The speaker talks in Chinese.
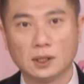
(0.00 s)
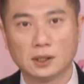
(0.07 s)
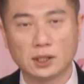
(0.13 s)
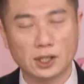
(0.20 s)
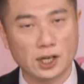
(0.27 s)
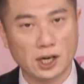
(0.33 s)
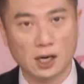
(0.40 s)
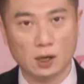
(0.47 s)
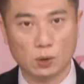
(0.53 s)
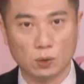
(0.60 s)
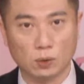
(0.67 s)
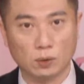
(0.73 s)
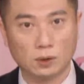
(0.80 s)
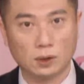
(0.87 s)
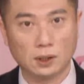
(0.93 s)
这些个股，
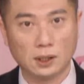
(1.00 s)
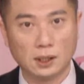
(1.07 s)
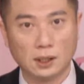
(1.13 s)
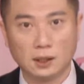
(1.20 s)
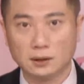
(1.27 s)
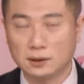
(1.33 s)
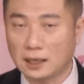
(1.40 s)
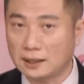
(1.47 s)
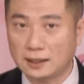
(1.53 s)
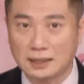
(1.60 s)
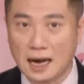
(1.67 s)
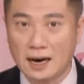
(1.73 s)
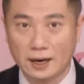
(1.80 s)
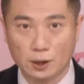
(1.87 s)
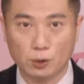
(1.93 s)
当然它
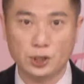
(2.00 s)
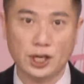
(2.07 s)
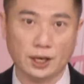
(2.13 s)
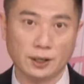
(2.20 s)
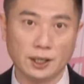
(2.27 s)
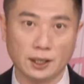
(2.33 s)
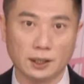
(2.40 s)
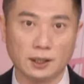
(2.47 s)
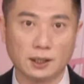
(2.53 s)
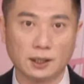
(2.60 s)
很有潜力。